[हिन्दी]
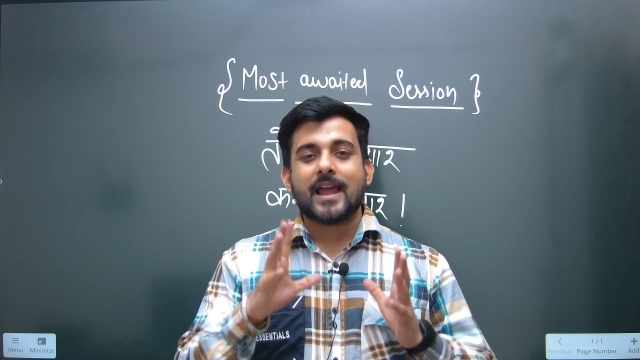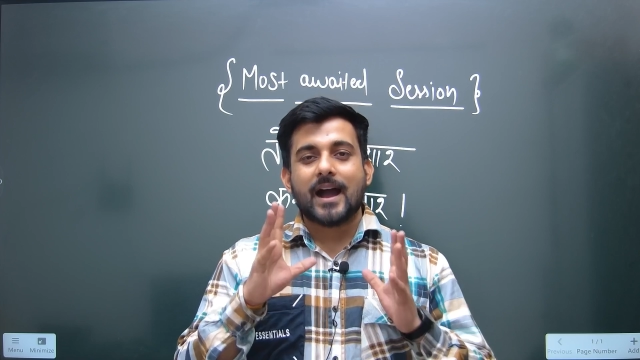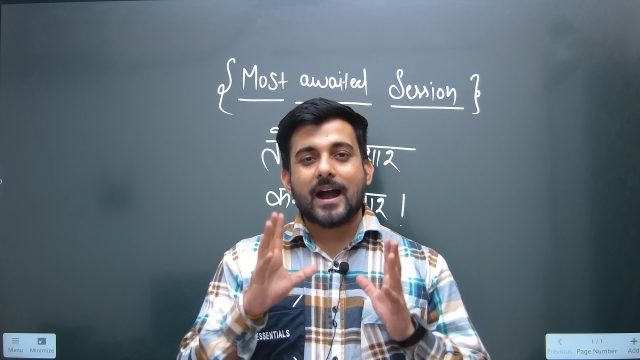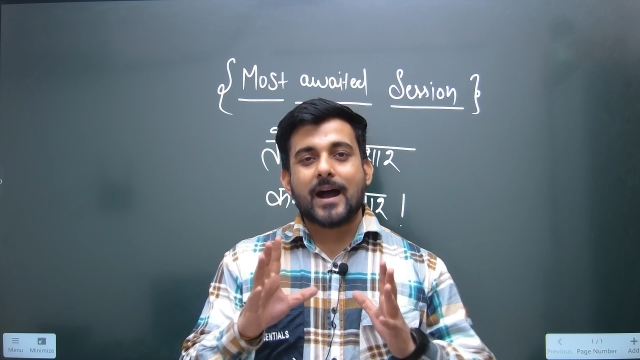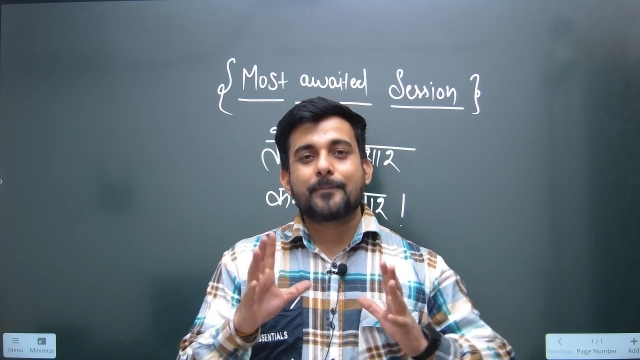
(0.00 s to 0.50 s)

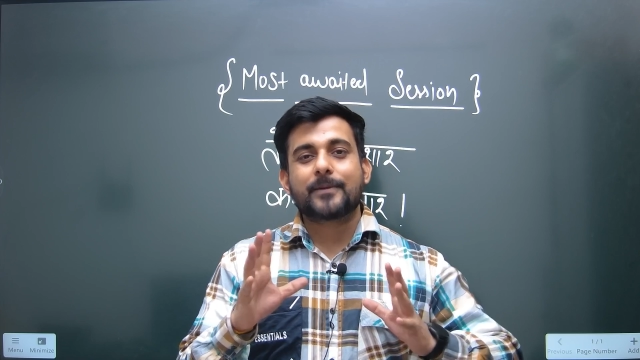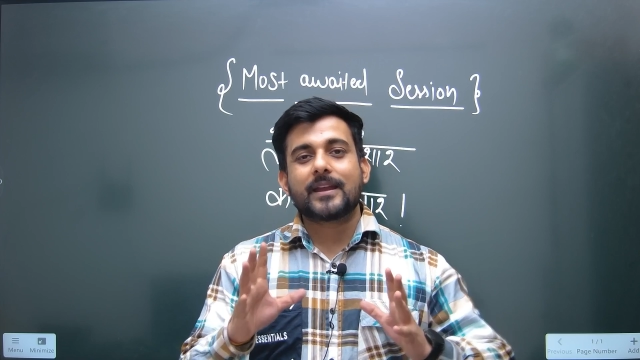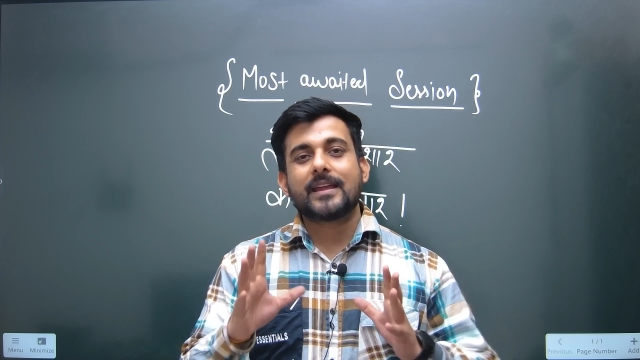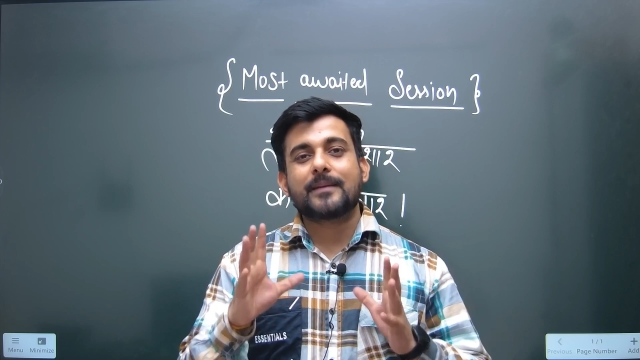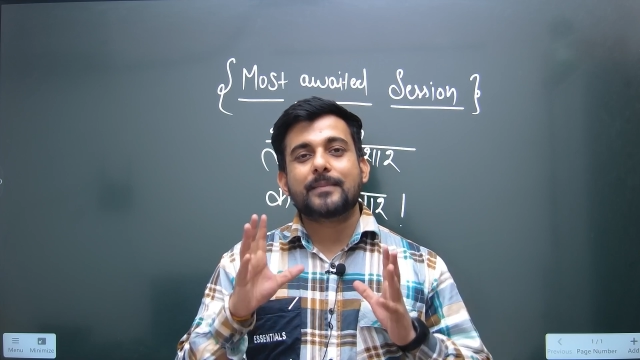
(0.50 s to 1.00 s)
आपके
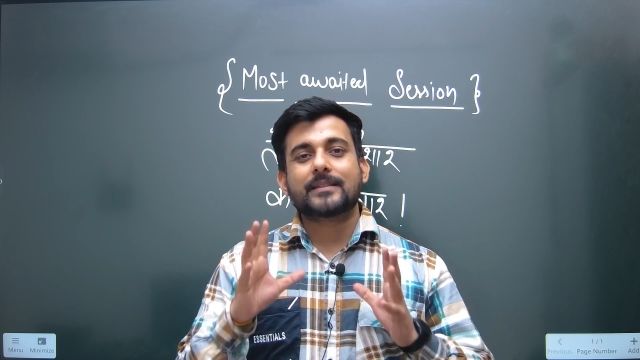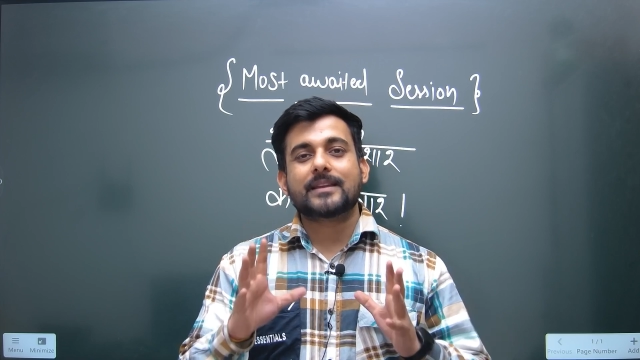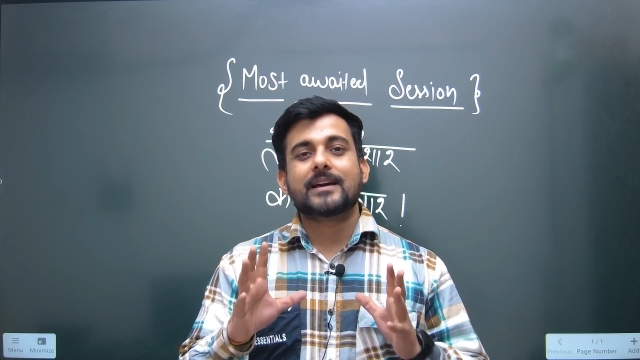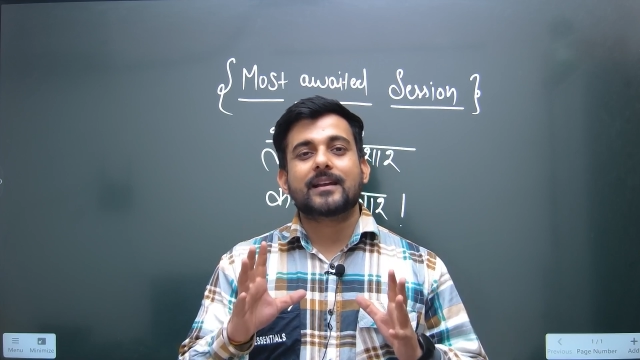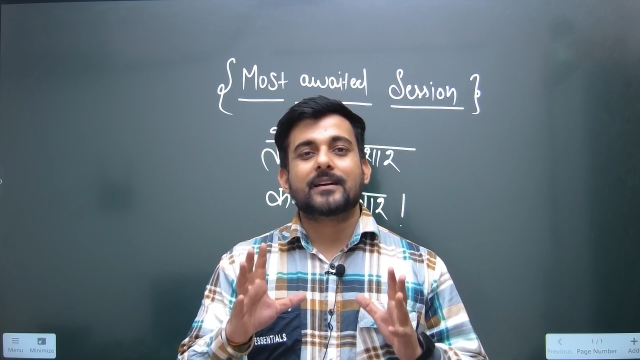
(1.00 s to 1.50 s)
लिए मैं
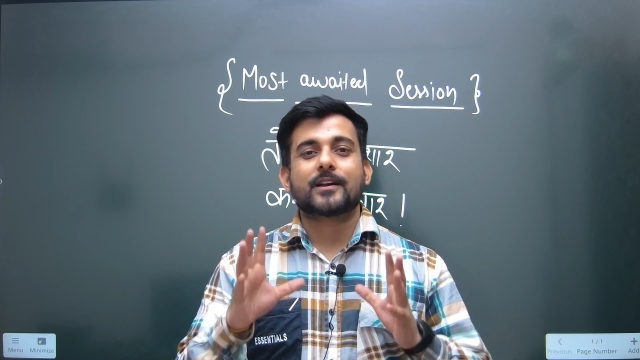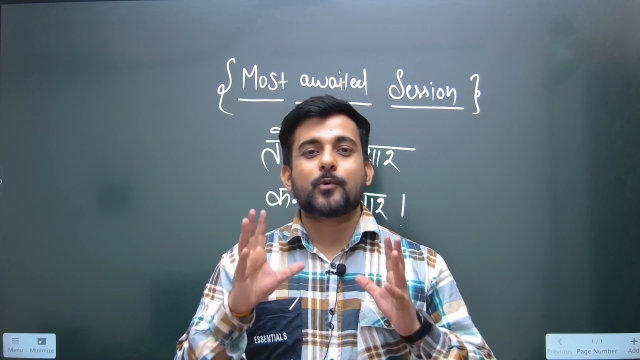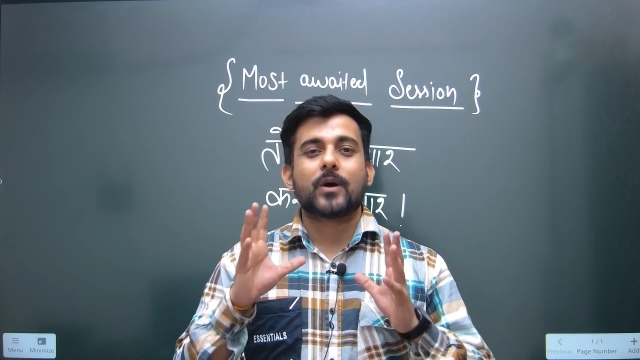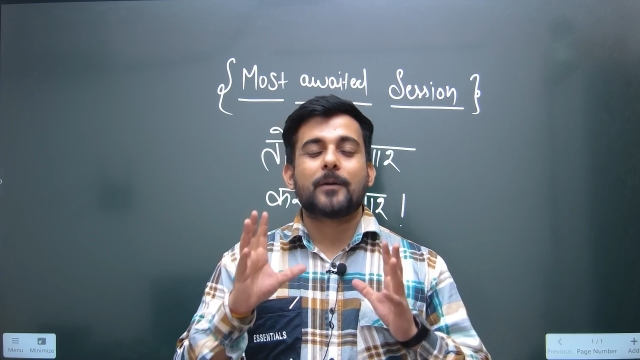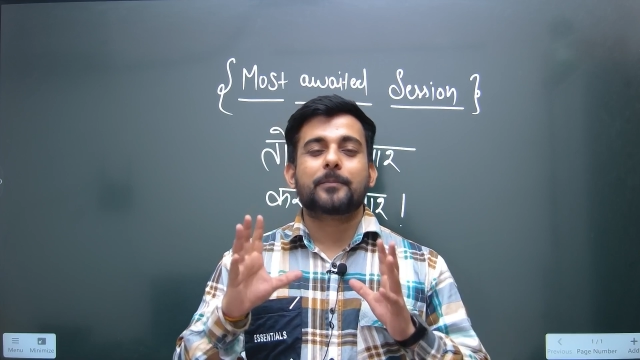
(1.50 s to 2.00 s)
तैयार कर रहा हूं
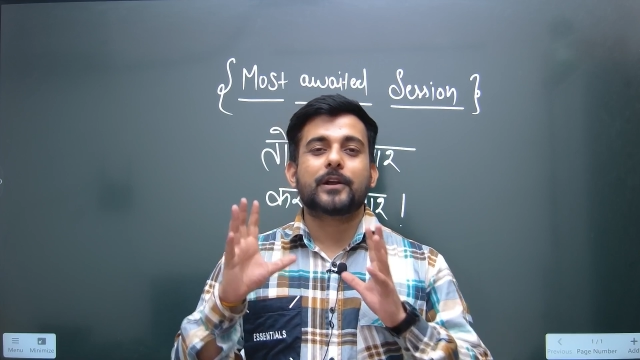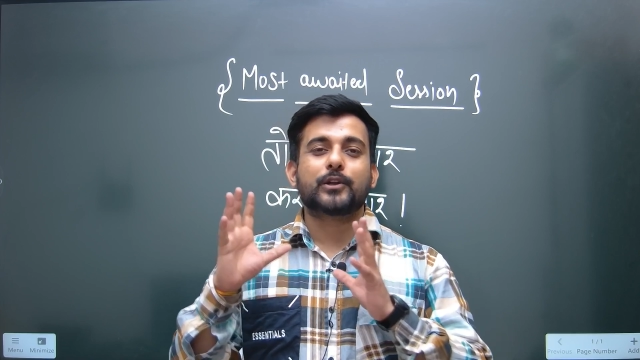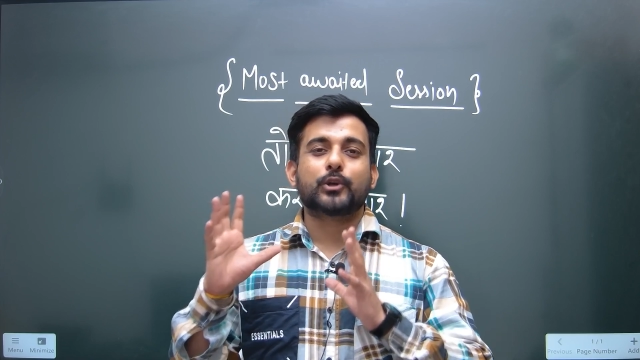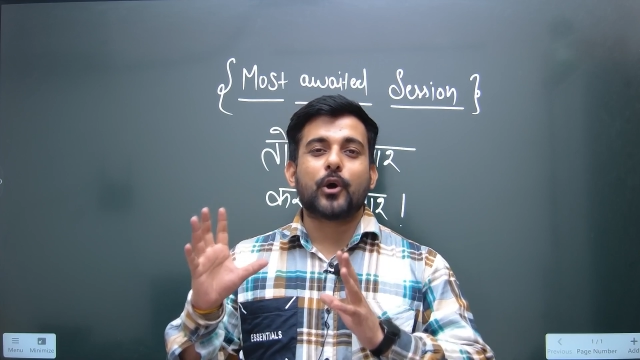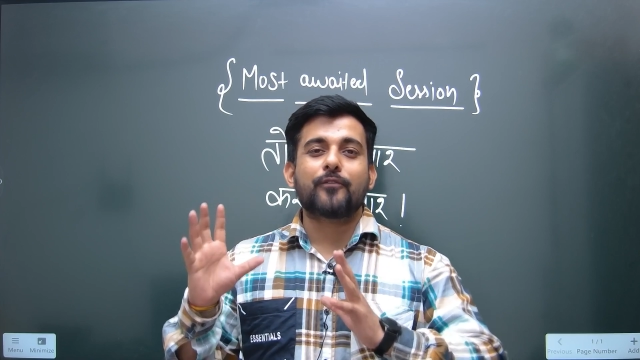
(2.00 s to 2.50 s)
आपका
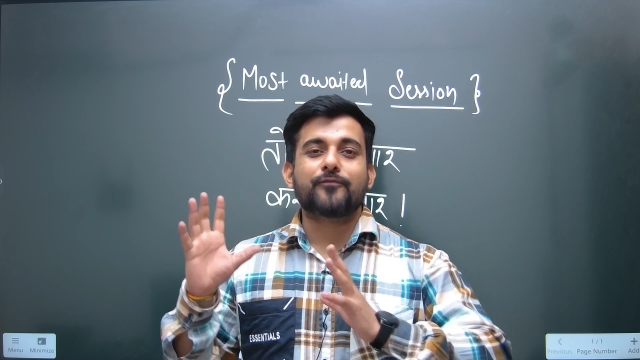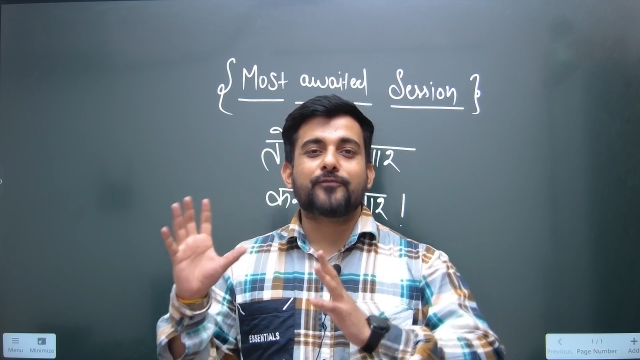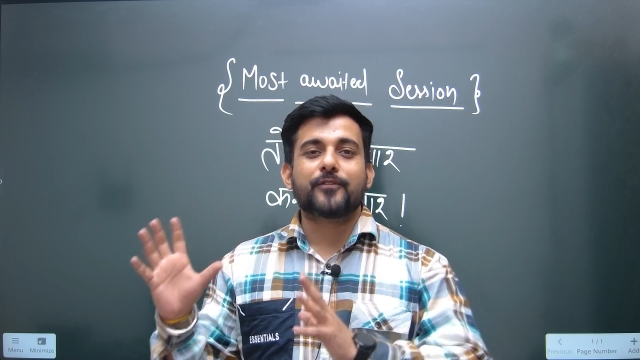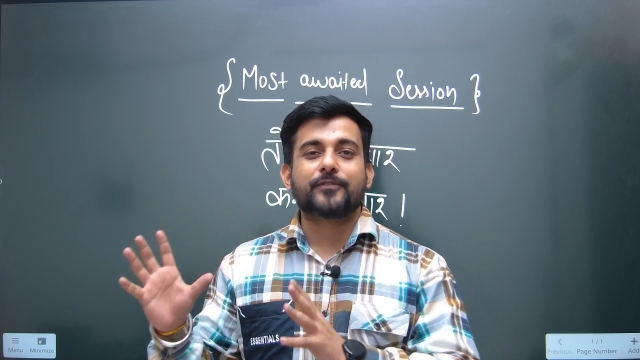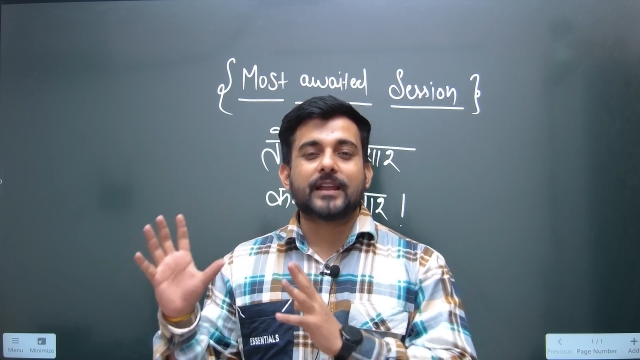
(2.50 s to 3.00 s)
टॉप
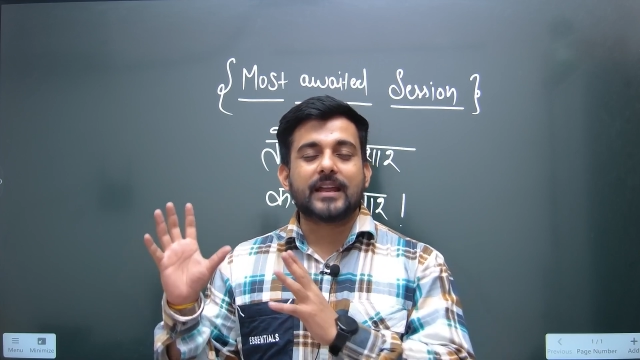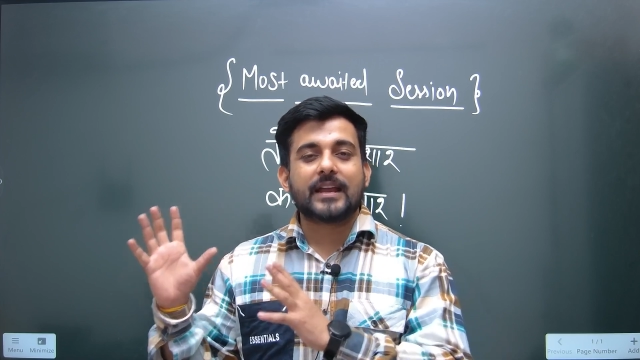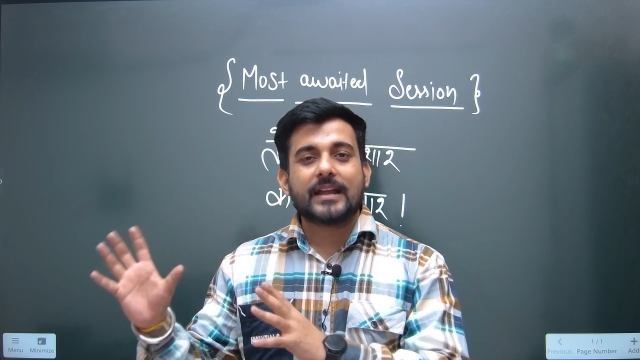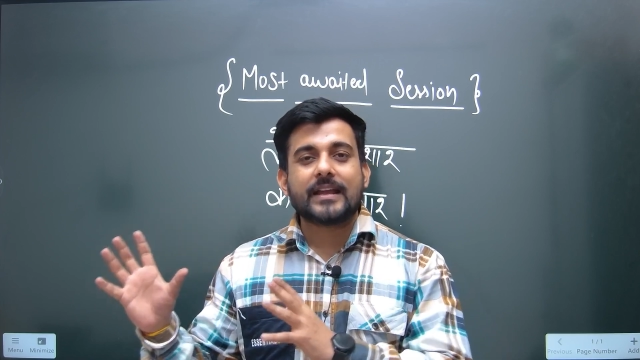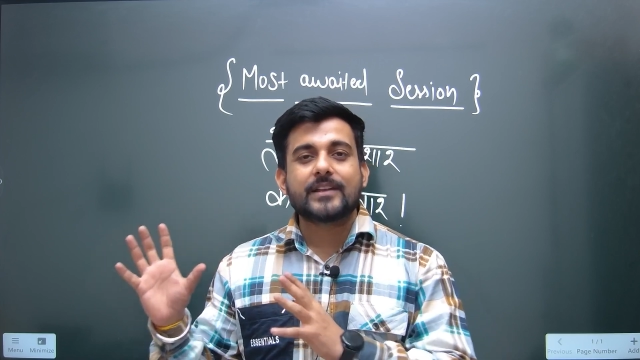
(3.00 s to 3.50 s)
फिफ्टी
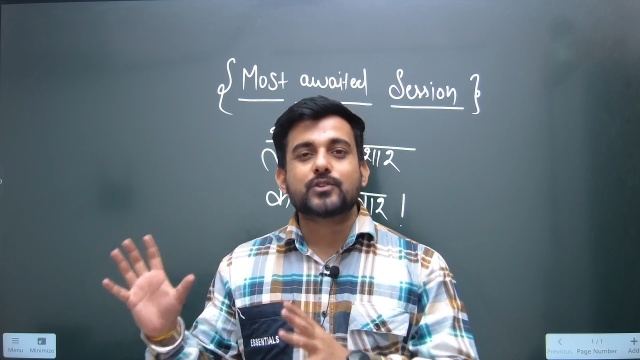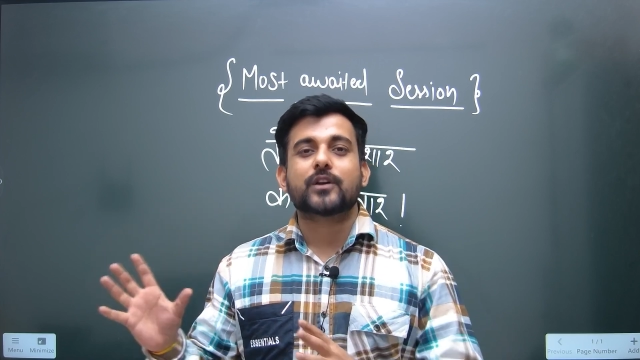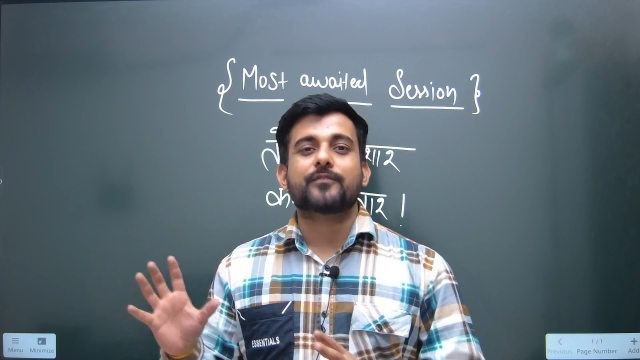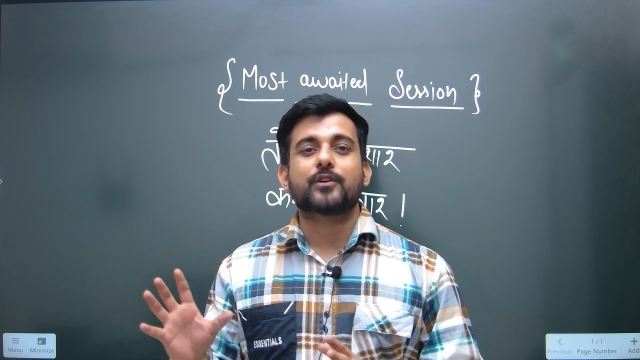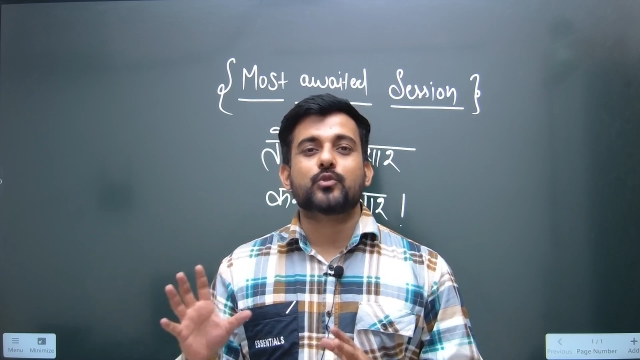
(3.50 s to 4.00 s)
इंडियन
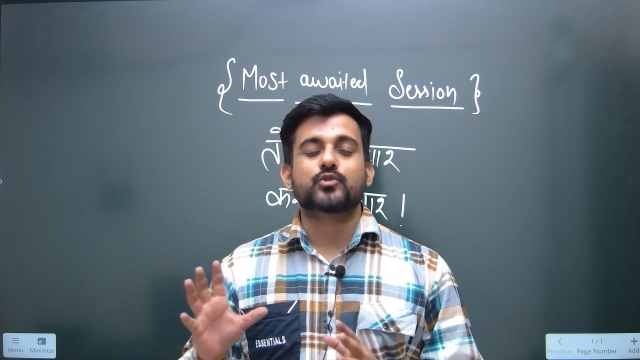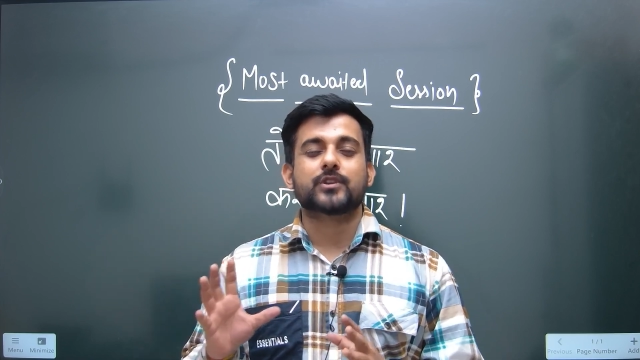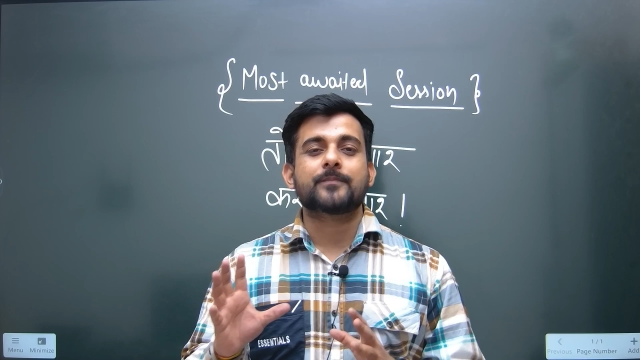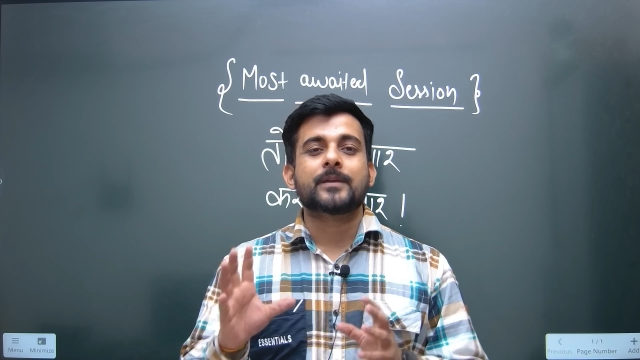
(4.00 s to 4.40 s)
ज्योग्राफी क्वेश्चन